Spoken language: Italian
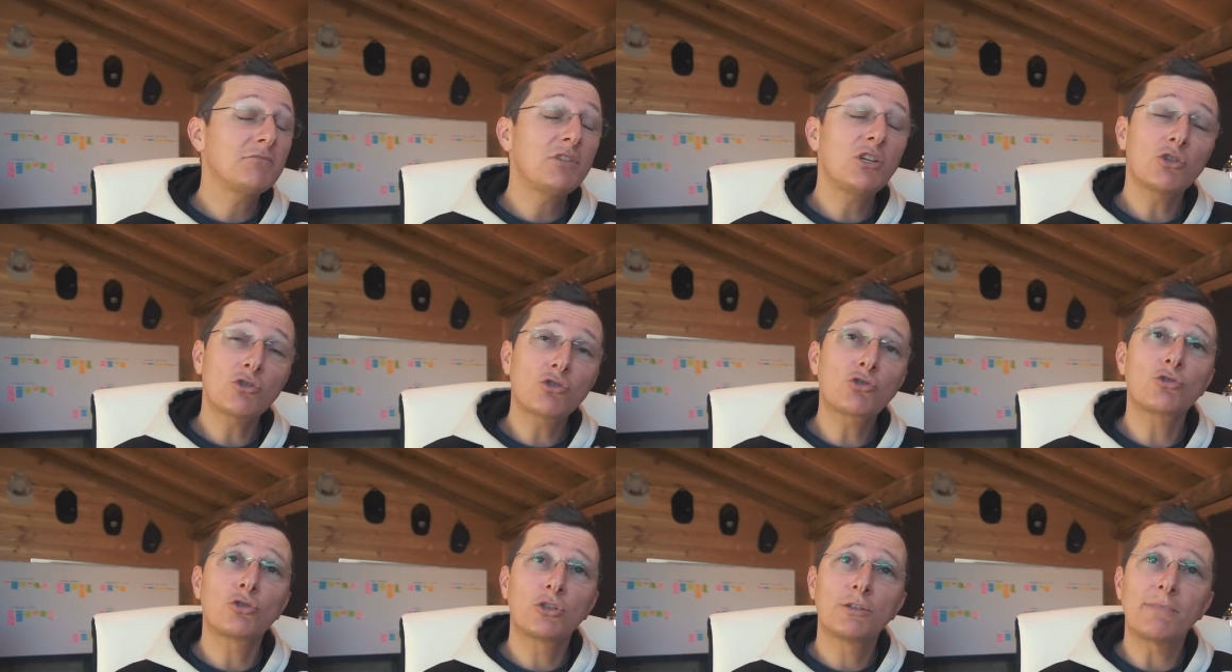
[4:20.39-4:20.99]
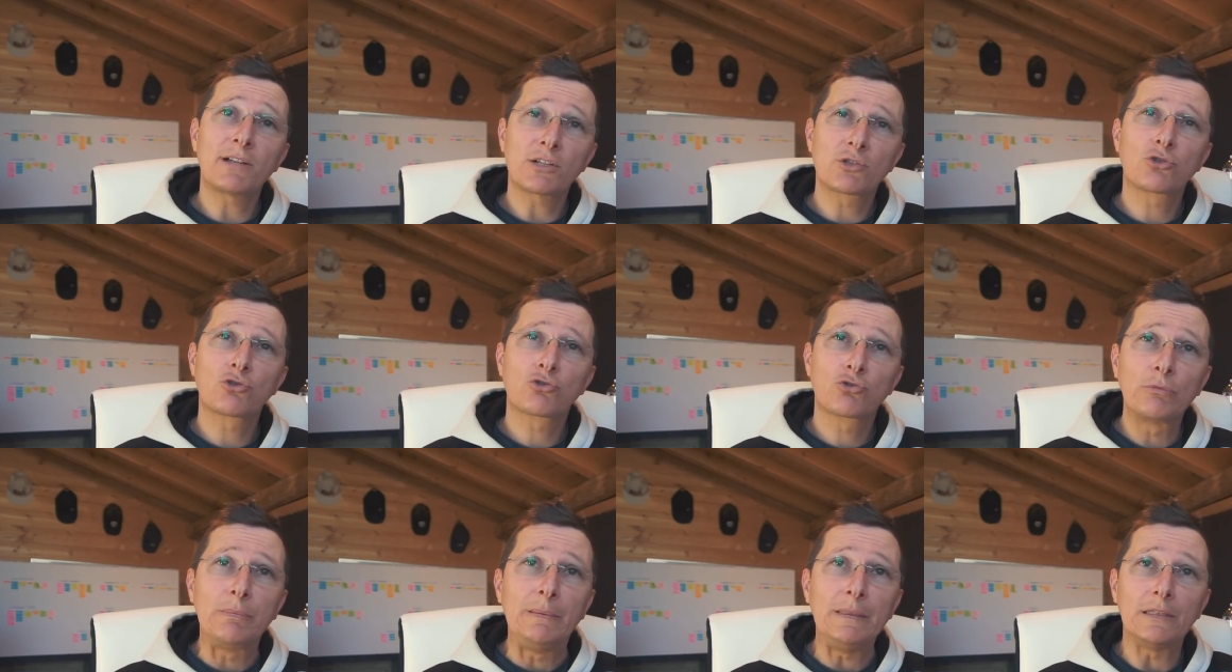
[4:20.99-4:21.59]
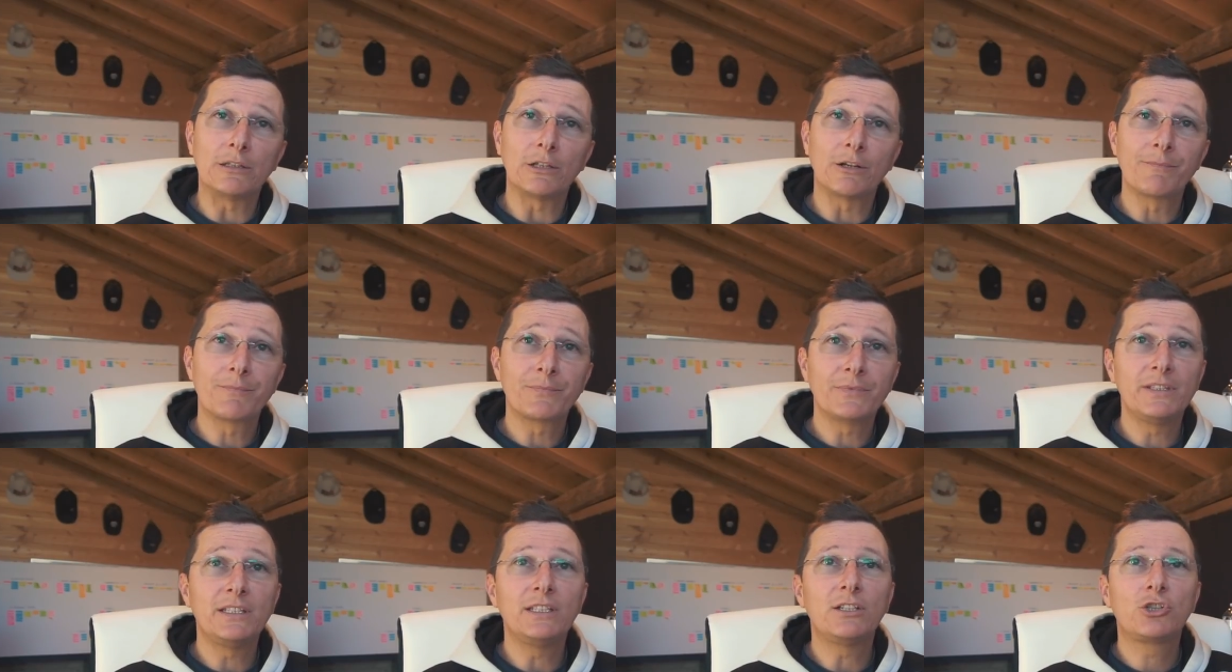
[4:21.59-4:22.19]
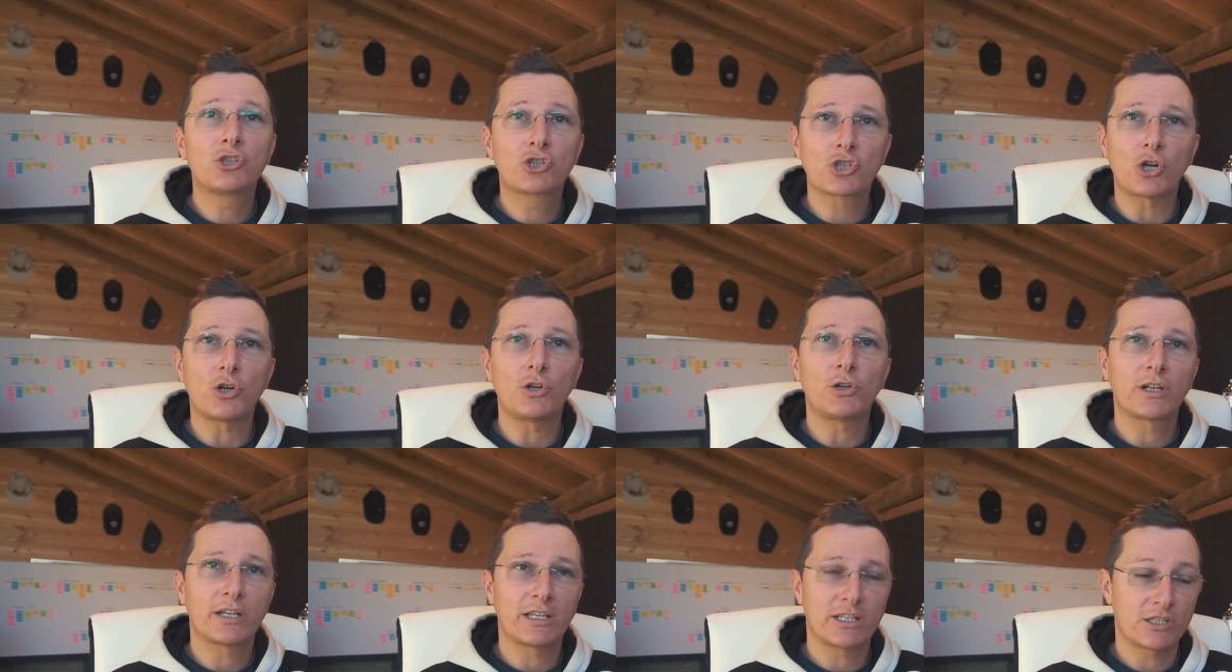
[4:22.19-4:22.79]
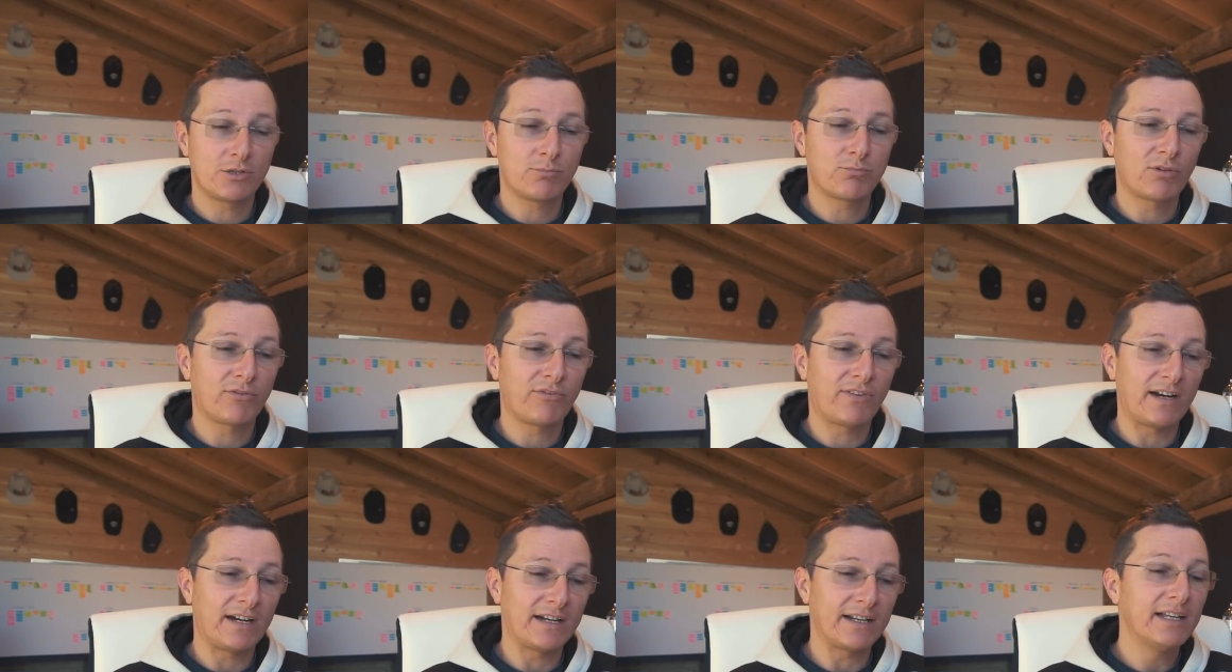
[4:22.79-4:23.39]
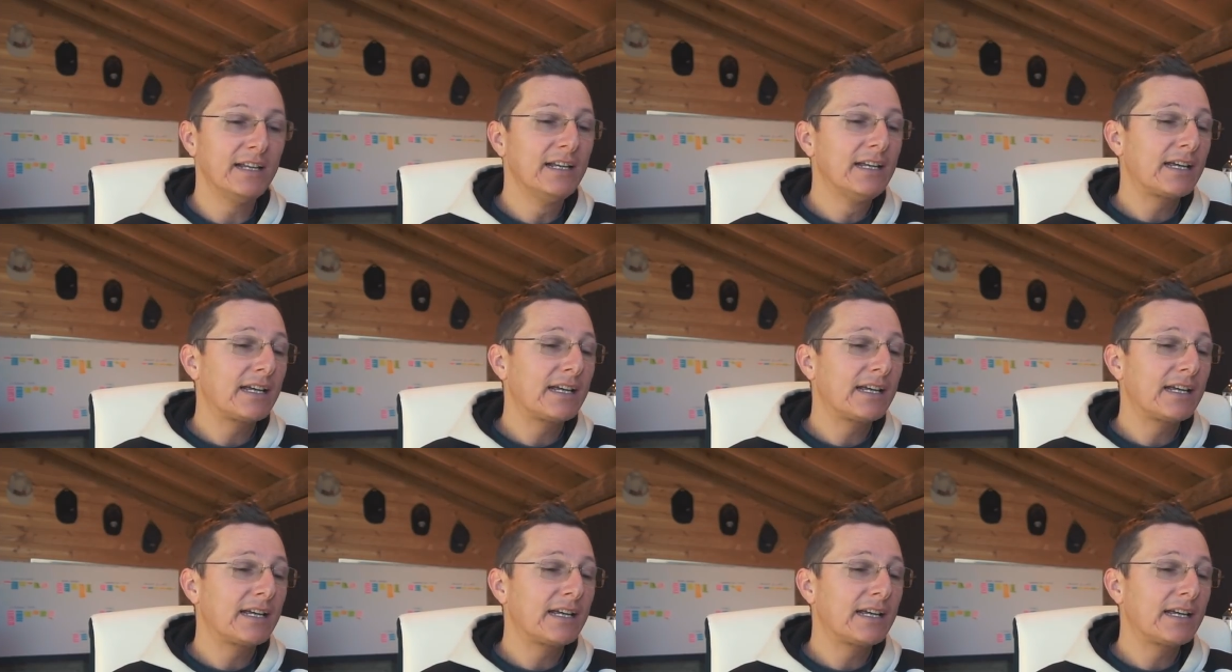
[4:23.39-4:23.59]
Io sono rimasto stupito di ciò che si può fare.